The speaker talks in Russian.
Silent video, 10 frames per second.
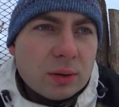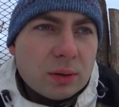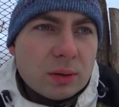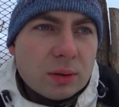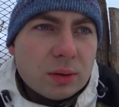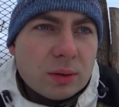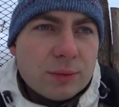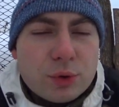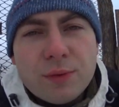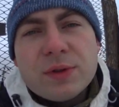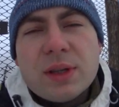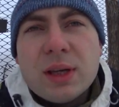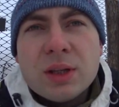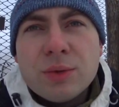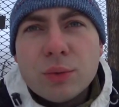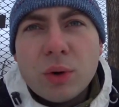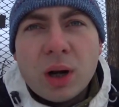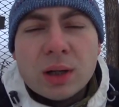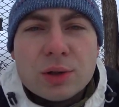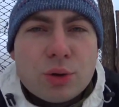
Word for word: Э, все везде индивидуально.